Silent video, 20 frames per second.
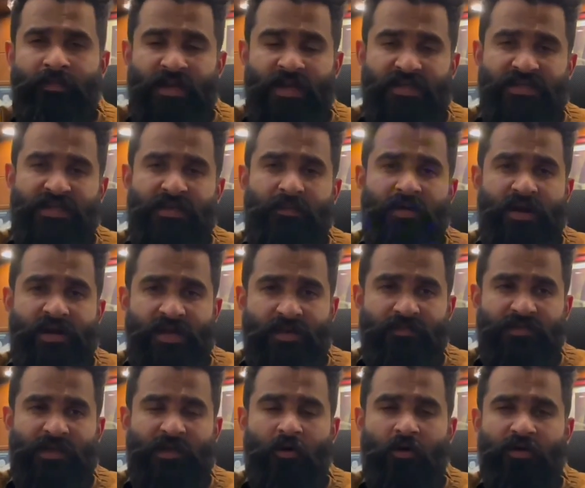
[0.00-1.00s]
मेरे से मेरी
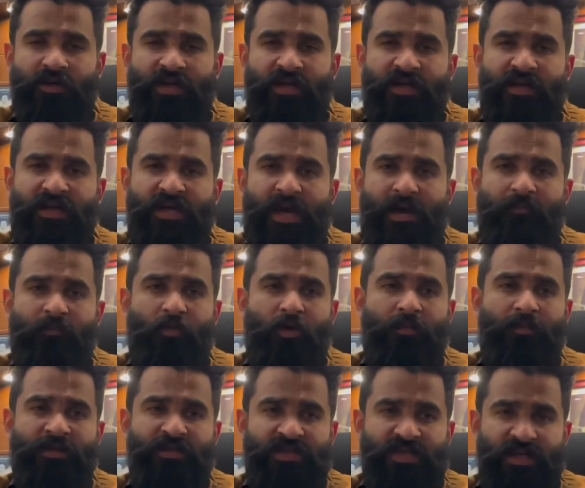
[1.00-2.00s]
टीम से कांटेक्ट करें आपको
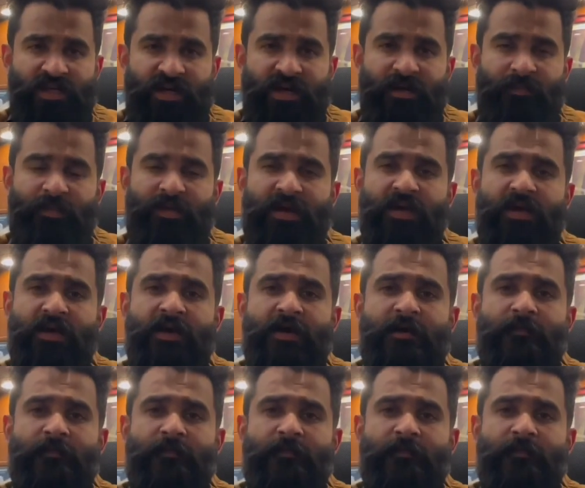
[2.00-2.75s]
हम अच्छे रेट पे